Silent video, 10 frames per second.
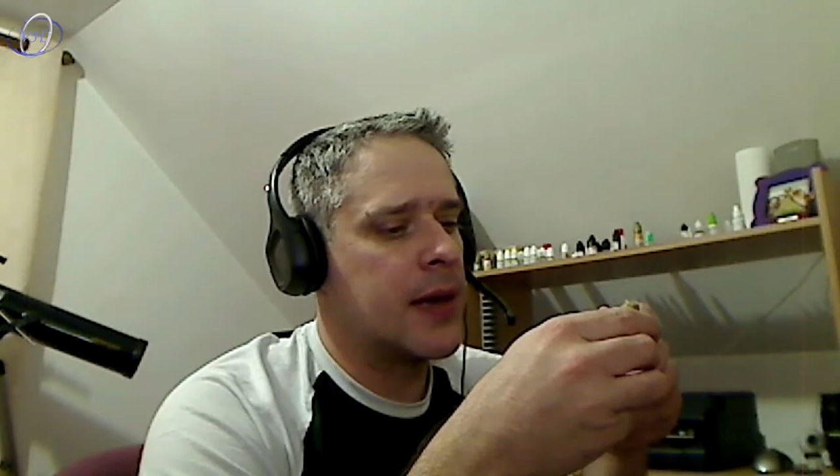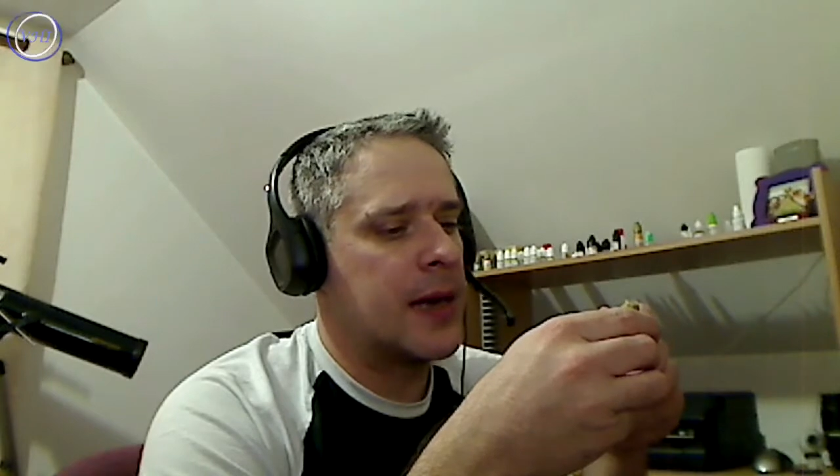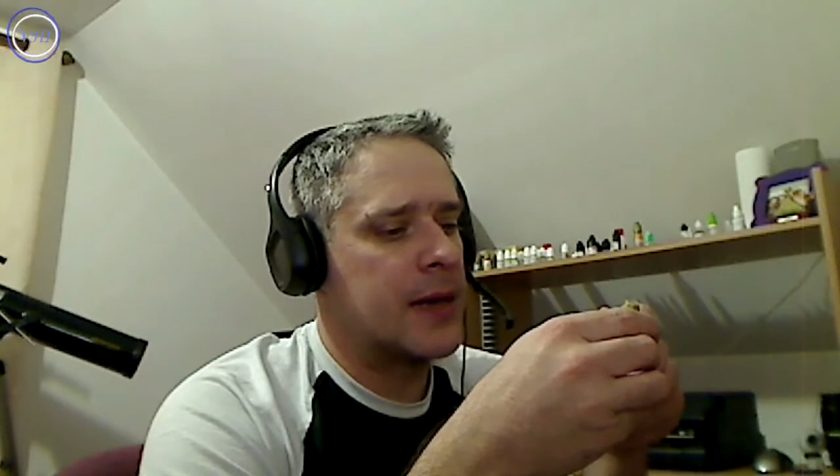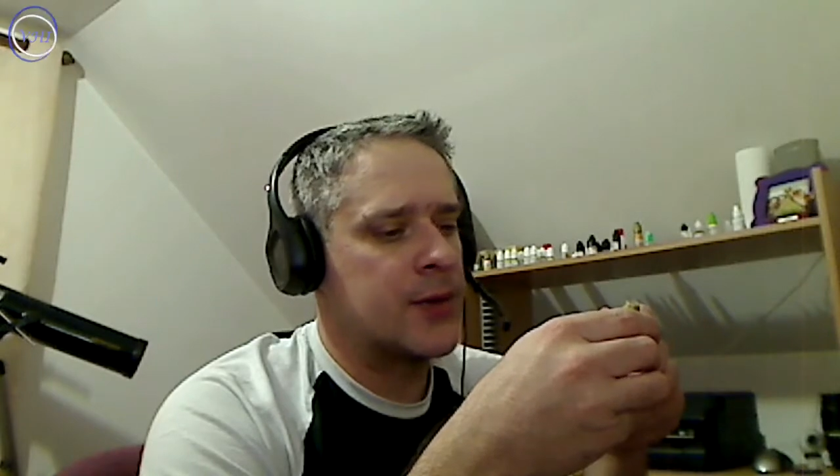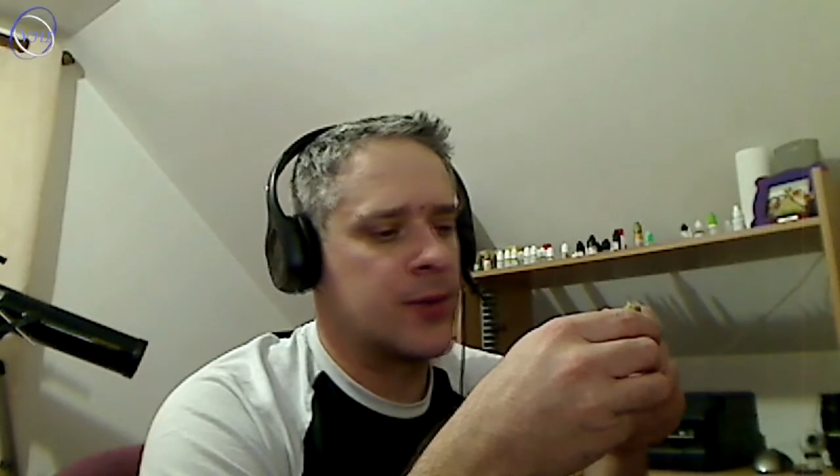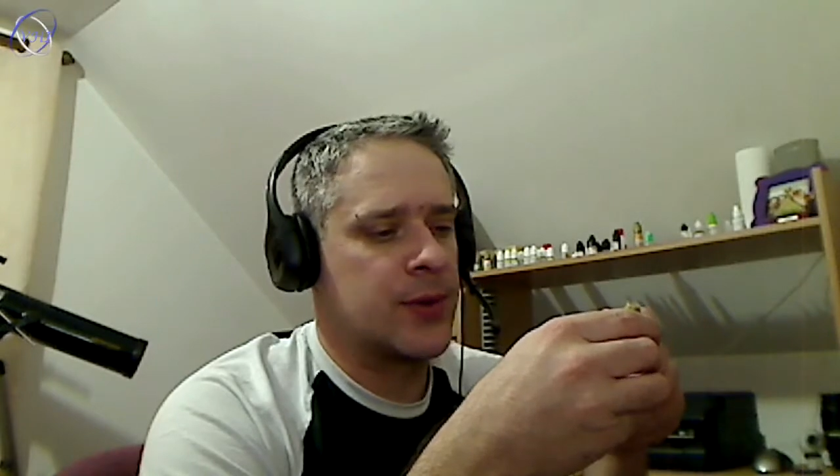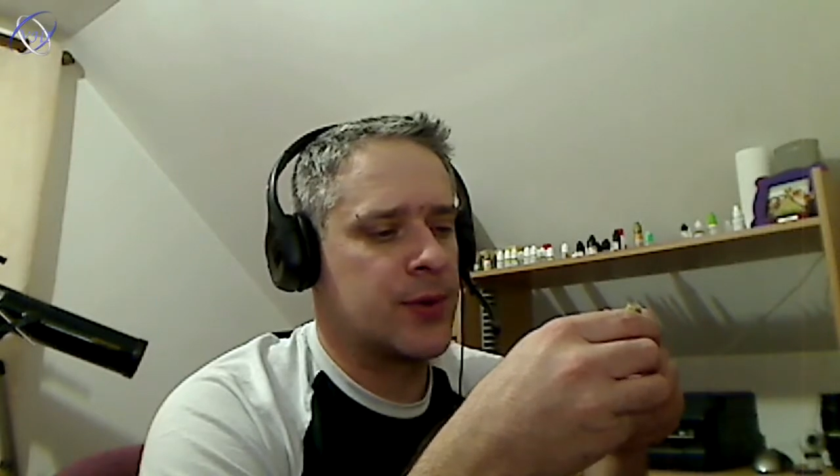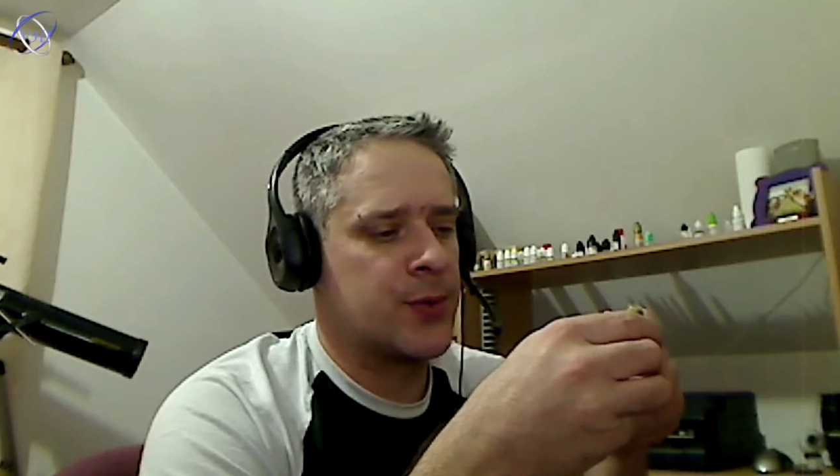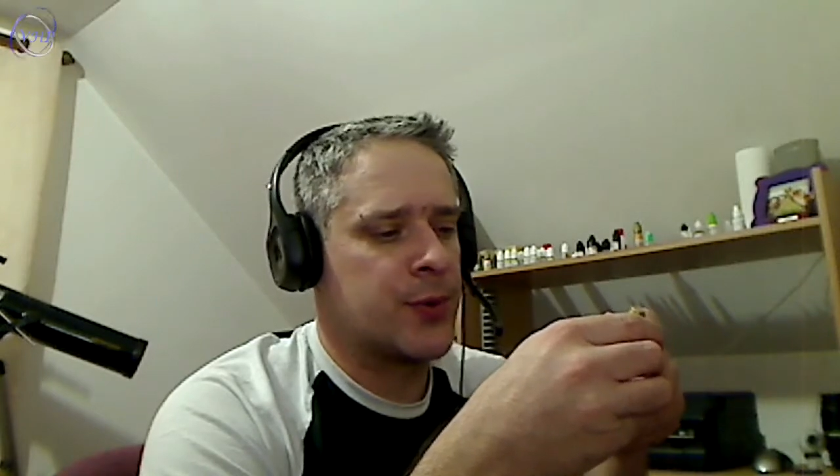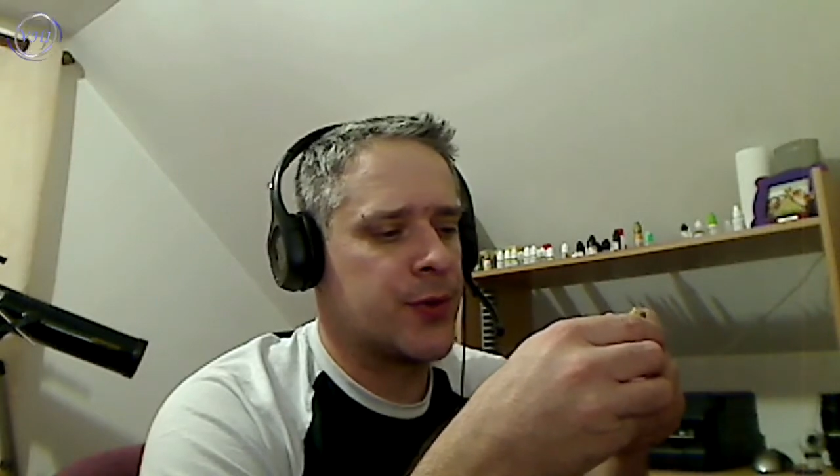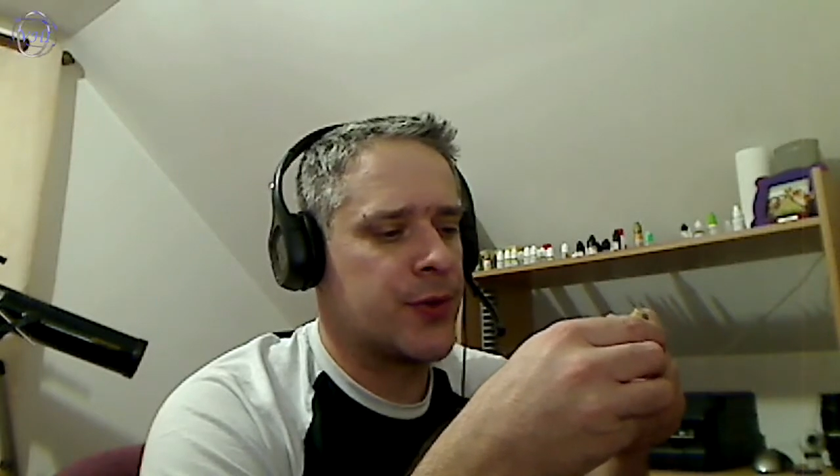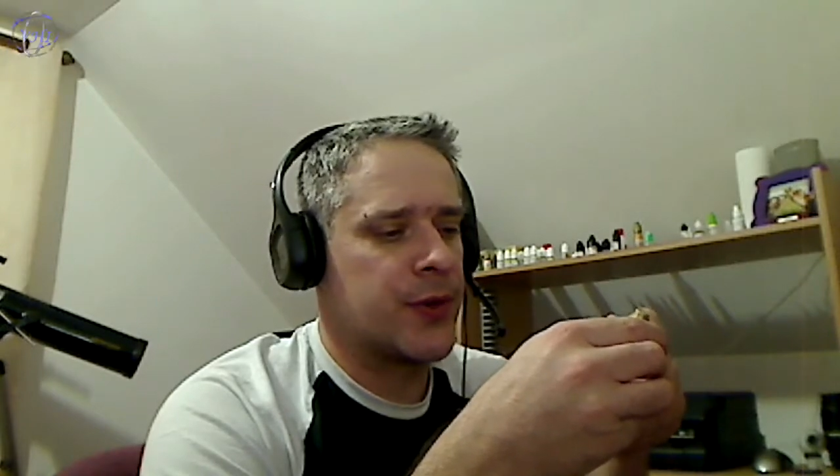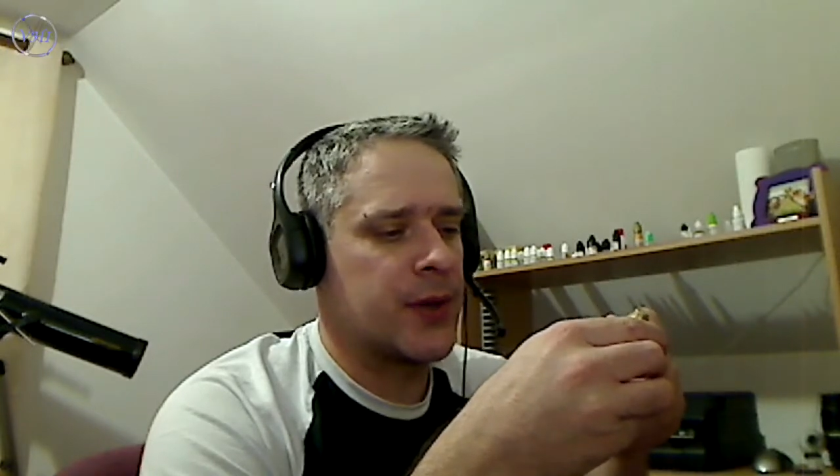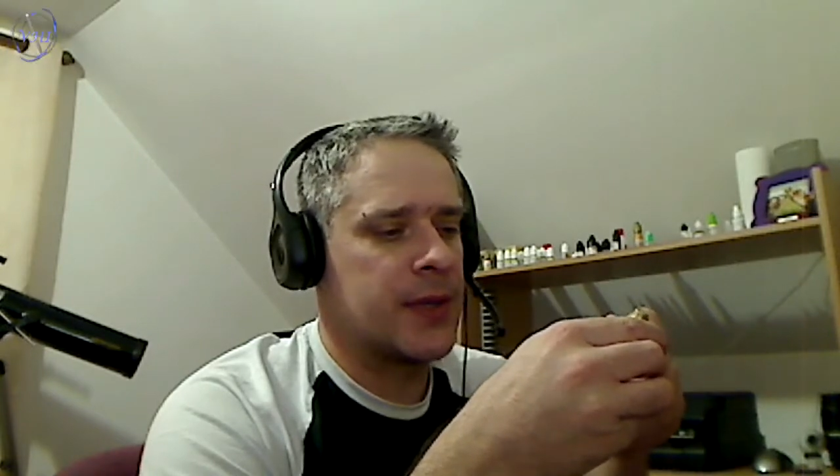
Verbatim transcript: à 62%,